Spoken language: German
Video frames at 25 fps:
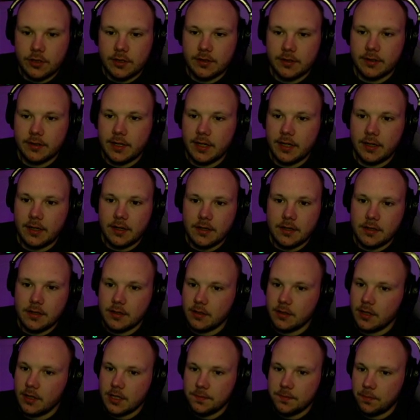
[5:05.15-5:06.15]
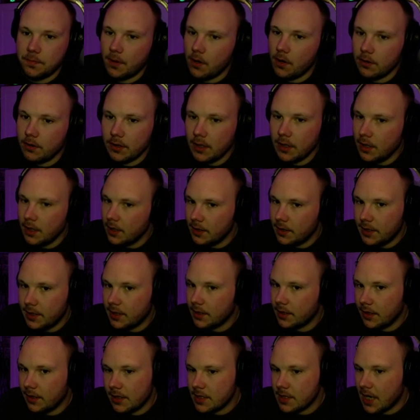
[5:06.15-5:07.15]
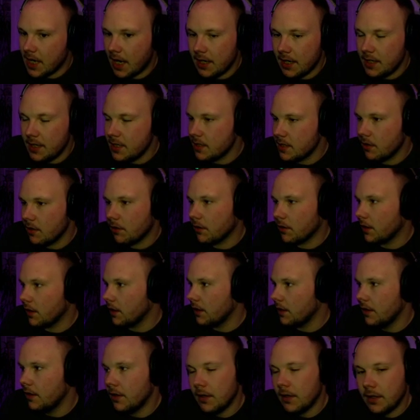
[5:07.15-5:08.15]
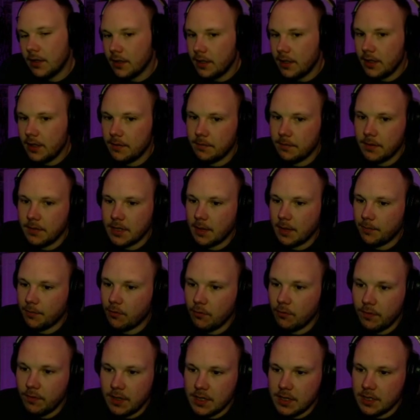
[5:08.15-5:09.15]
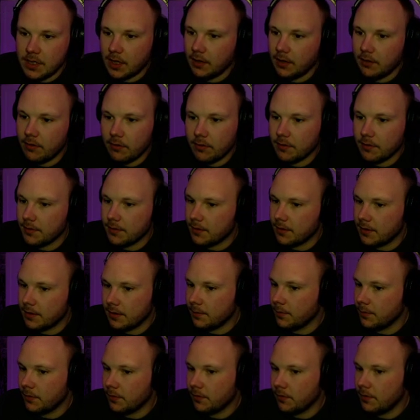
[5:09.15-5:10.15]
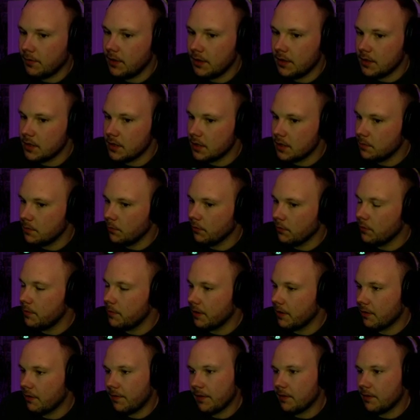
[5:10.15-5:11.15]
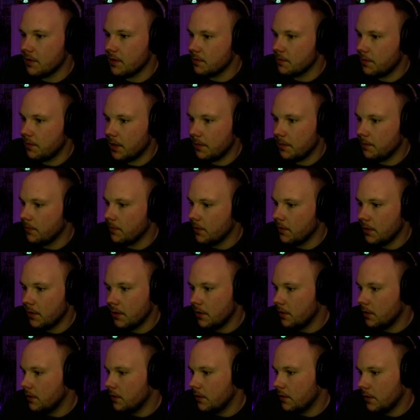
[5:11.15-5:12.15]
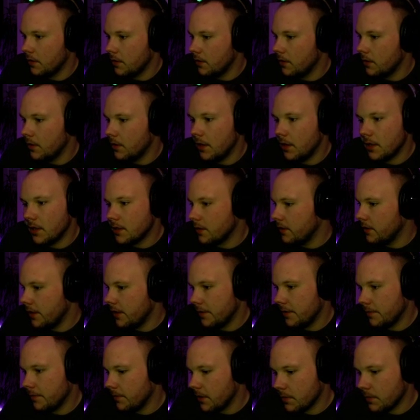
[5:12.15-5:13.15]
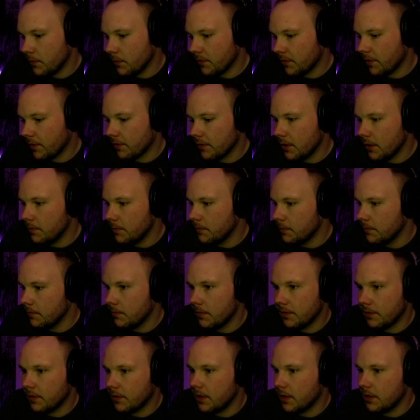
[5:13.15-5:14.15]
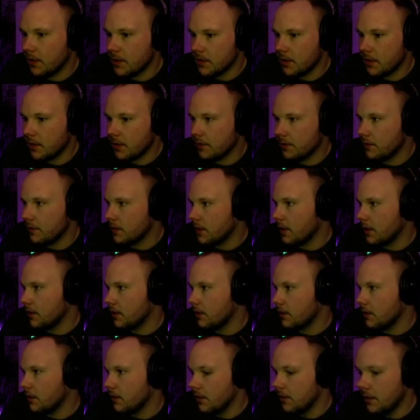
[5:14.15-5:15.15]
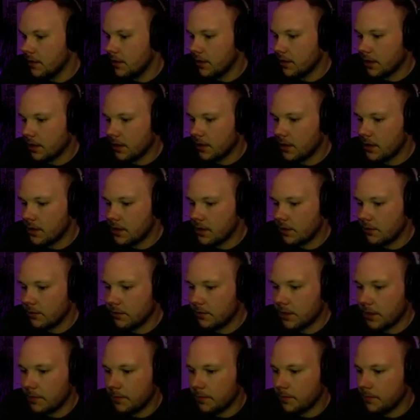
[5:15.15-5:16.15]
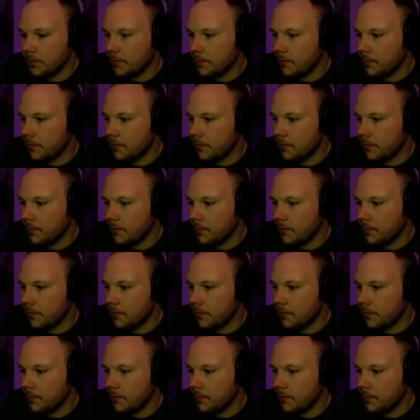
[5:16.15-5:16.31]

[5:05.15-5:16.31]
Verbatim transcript: Das geht nicht. Ich brauche die, ich kann nicht noch ein, nee, ich habe zu wenig Crit sonst. Das funktioniert nicht. Ich muss über 20 bleiben. Ich, nee, ich muss das nehmen. Es geht nicht anders. Ich kann Crit nicht aufgeben.